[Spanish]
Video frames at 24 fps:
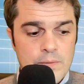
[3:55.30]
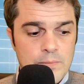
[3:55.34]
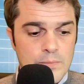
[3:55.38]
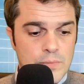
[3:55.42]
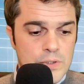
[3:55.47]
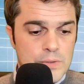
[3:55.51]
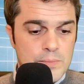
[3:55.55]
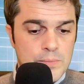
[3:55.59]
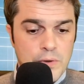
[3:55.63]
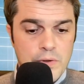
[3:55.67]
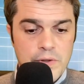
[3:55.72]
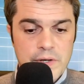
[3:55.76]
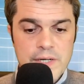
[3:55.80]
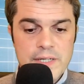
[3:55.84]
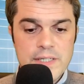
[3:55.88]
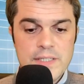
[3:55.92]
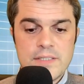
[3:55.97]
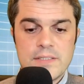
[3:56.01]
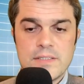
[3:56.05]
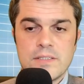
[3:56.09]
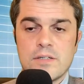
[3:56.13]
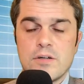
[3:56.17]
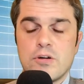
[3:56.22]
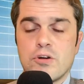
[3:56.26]
pues
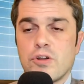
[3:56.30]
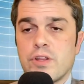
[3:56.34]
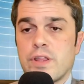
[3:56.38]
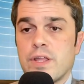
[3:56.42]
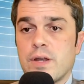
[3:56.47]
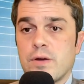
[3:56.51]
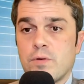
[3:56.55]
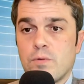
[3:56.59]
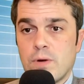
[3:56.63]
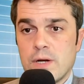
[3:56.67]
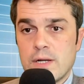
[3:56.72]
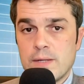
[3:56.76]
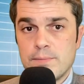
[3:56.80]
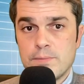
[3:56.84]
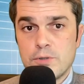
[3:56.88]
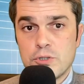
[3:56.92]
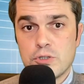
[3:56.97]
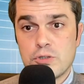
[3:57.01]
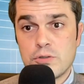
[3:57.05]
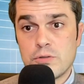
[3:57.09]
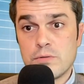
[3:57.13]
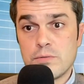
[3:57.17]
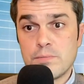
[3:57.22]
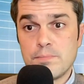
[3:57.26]
podréis conocer cuál
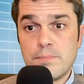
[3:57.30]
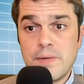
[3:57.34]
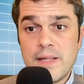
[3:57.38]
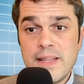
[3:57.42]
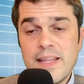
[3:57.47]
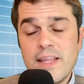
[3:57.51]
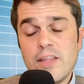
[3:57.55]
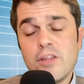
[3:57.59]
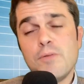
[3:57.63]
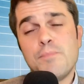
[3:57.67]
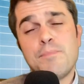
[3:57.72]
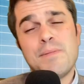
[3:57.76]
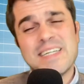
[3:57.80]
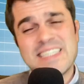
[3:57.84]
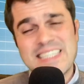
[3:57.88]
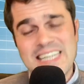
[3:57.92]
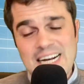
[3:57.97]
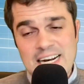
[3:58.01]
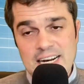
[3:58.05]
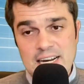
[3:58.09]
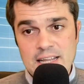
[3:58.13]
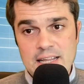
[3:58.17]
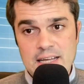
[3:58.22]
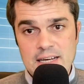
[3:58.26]
hemos vendido y pasa
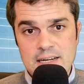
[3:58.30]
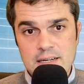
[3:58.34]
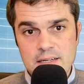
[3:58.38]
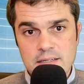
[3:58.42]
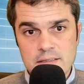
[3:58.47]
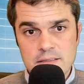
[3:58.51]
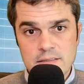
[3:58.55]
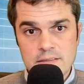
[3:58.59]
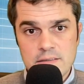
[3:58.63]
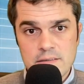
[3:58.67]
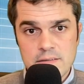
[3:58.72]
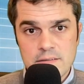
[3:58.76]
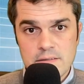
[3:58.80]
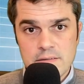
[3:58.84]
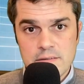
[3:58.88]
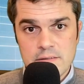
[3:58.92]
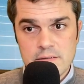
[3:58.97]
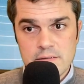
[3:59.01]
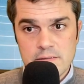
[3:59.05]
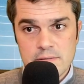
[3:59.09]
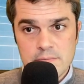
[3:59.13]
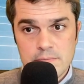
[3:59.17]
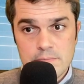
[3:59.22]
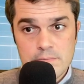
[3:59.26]
al radar.
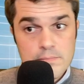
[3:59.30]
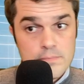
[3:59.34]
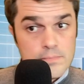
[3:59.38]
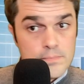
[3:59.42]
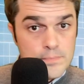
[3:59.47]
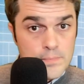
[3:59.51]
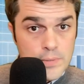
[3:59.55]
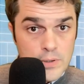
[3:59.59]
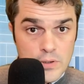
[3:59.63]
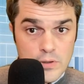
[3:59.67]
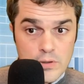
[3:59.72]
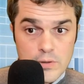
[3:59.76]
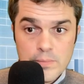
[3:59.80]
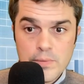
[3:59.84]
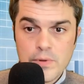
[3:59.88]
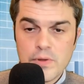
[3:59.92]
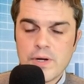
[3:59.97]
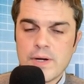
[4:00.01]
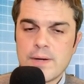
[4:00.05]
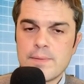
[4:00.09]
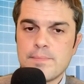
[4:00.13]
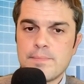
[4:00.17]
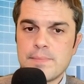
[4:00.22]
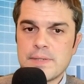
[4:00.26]
Pronto
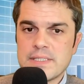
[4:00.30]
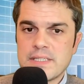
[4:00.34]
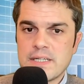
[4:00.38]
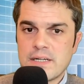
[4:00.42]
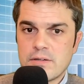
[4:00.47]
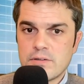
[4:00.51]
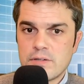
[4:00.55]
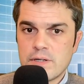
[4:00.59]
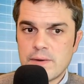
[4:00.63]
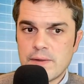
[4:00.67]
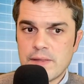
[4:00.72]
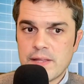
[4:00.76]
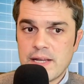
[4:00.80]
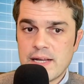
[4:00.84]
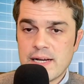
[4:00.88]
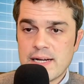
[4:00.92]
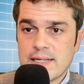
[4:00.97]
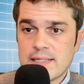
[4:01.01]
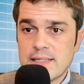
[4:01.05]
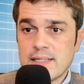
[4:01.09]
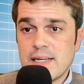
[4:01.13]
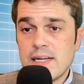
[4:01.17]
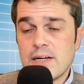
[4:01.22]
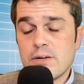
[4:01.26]
podrá pasar otra vez a la
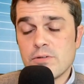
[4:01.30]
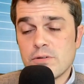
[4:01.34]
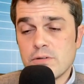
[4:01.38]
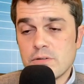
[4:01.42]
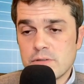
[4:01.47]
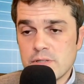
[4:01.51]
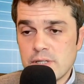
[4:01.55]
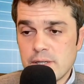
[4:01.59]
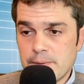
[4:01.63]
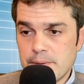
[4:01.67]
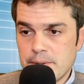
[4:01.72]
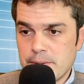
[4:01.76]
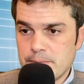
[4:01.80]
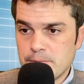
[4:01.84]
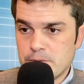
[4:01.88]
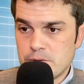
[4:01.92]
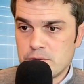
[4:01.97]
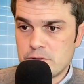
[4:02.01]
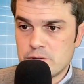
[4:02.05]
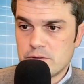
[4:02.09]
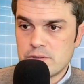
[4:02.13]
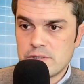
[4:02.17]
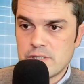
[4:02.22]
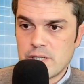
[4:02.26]
cartera o no, ya
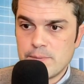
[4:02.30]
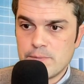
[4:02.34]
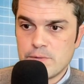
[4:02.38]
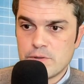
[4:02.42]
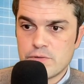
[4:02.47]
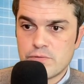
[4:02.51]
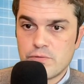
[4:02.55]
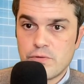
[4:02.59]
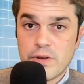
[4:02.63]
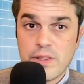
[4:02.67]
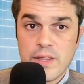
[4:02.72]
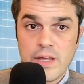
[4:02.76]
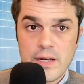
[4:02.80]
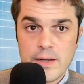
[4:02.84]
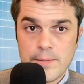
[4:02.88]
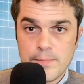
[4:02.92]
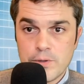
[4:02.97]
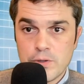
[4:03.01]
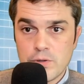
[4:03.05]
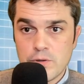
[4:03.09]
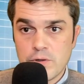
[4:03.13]
veremos. Seguimos, fuerza de ánimo,